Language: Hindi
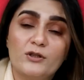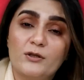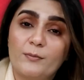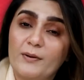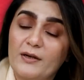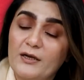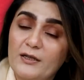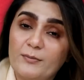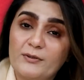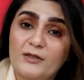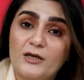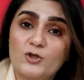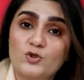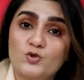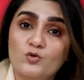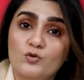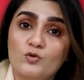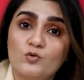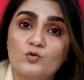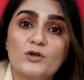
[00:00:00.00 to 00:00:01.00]
के अंदर पहले ही बता
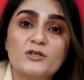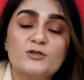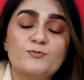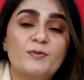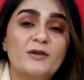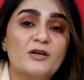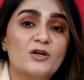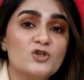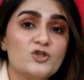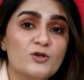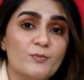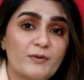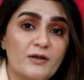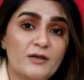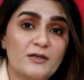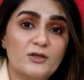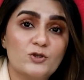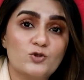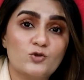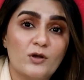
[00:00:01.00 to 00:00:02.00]
चुकी हूँ कि स्पीकरशिप
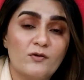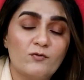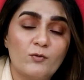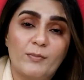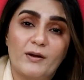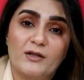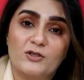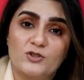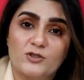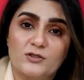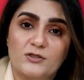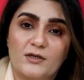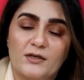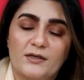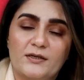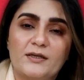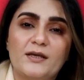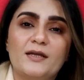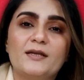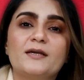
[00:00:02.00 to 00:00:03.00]
के लिए जो है वो बातचीत
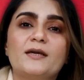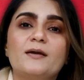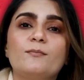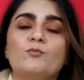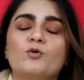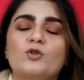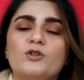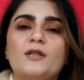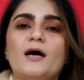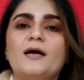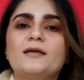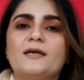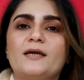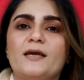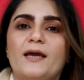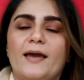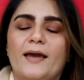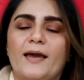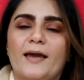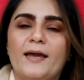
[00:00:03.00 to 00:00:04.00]
चलेगी यानी कि मुद्दा ये
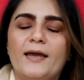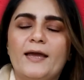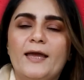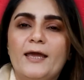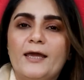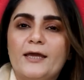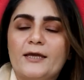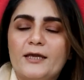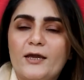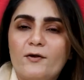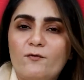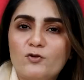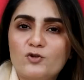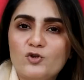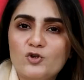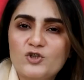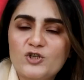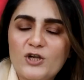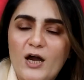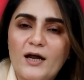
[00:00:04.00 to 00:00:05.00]
है कि वो
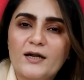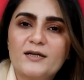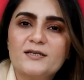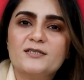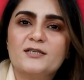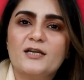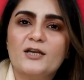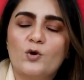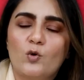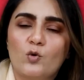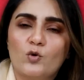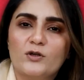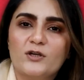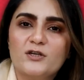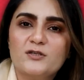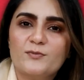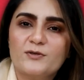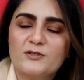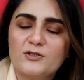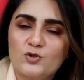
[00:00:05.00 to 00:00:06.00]
जो चार स्टेक
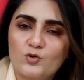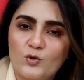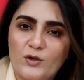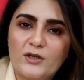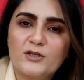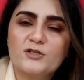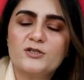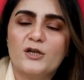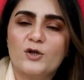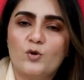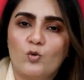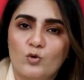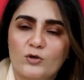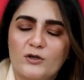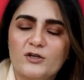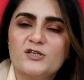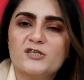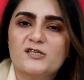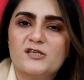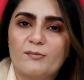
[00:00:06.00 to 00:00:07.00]
होल्डर्स में से जो एक स्टेक
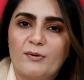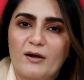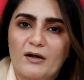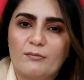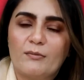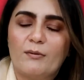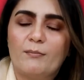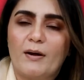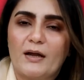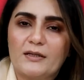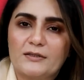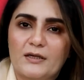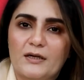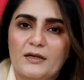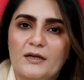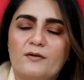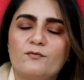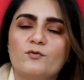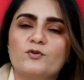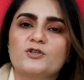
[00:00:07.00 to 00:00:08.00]
होल्डर जिसके बारे में हम बात कर
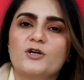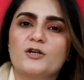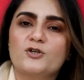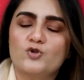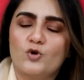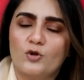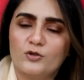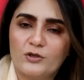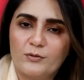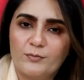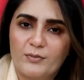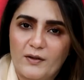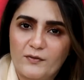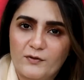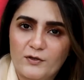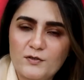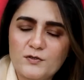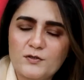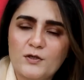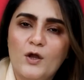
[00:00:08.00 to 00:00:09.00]
रहे हैं वो चार चौधरी
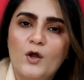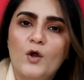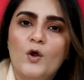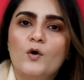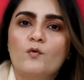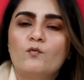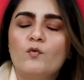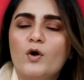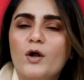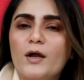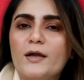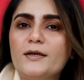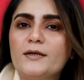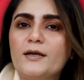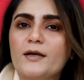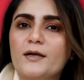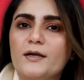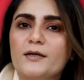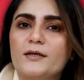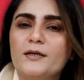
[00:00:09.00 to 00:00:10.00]
ब्रदर्स वो कहीं
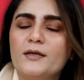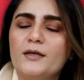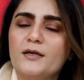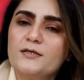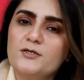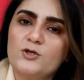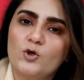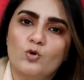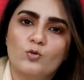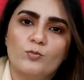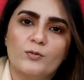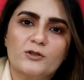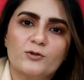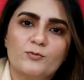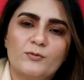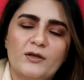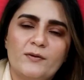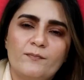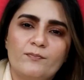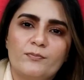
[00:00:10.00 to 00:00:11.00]
ना कहीं इस हुकूमत
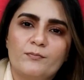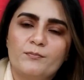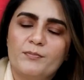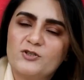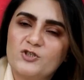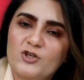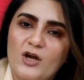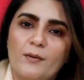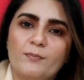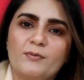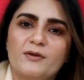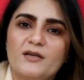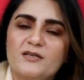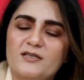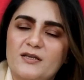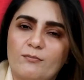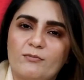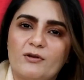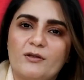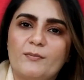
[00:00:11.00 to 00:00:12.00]
में पंजाब की
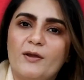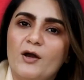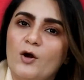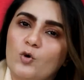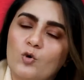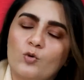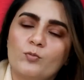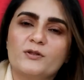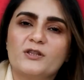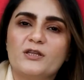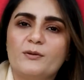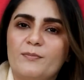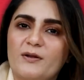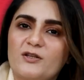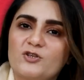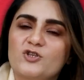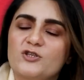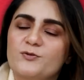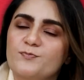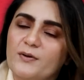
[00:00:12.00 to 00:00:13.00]
असेंबली में हुकूमती
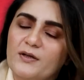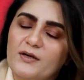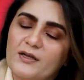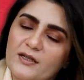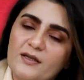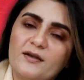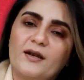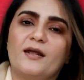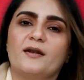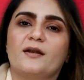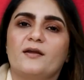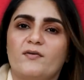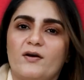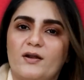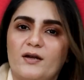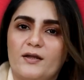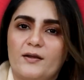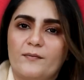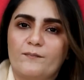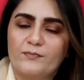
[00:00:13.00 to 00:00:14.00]
बेंचेस पर ही रहने
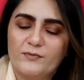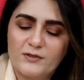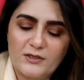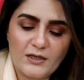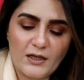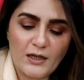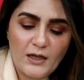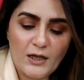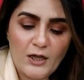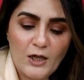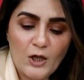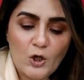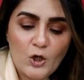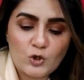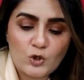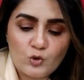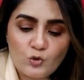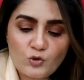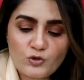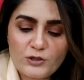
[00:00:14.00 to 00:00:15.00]
वाले हैं ठीक है
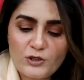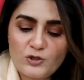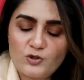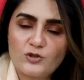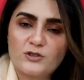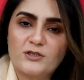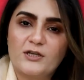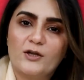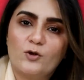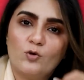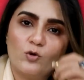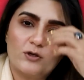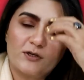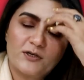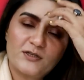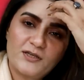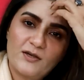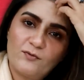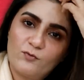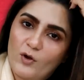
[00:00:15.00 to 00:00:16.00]
दूसरे जो स्टेक
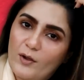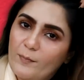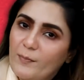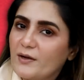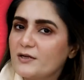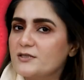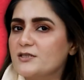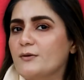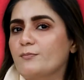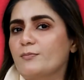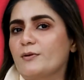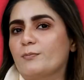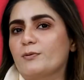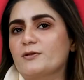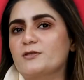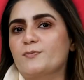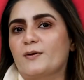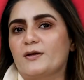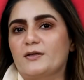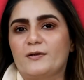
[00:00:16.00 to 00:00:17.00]
होल्डर्स हैं वो है पाकिस्तान
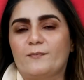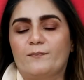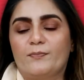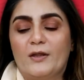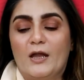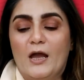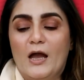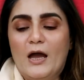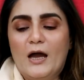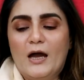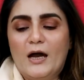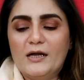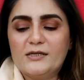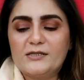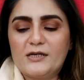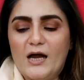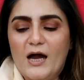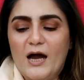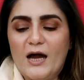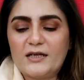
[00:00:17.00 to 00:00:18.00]
पीपल्स पार्टी
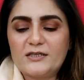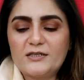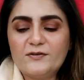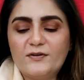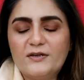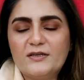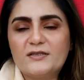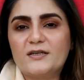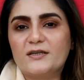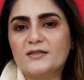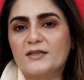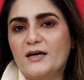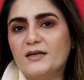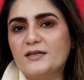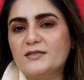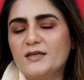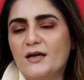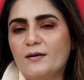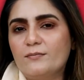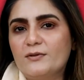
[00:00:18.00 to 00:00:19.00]
अच्छा आसिफ अली
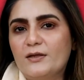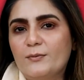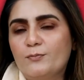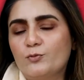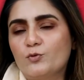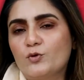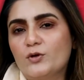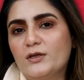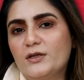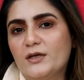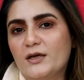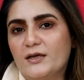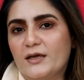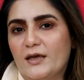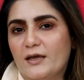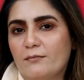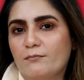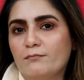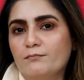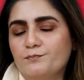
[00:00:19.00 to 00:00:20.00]
जरदारी साहब ने पूरी ये
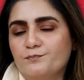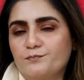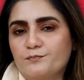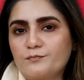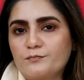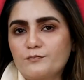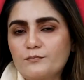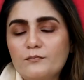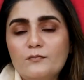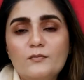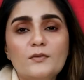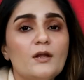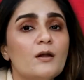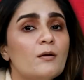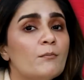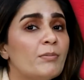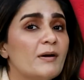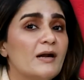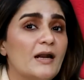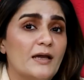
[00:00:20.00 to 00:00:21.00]
गेम
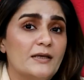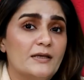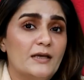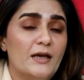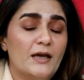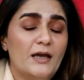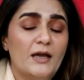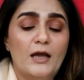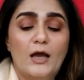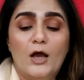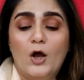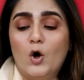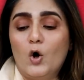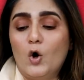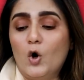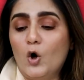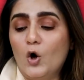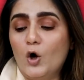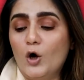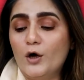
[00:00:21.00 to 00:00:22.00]
बनाई है
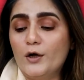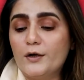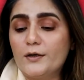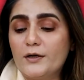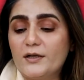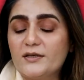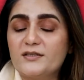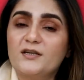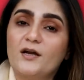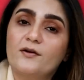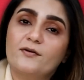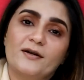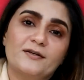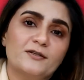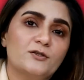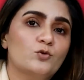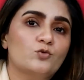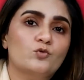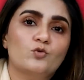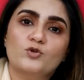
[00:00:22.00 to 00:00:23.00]
और इसका
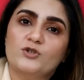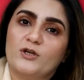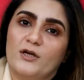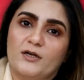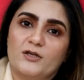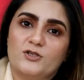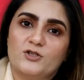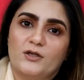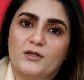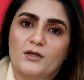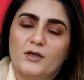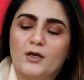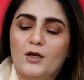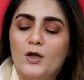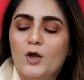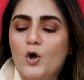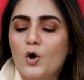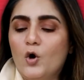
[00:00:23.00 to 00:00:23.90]
क्रेडिट उनको जाना चाहिए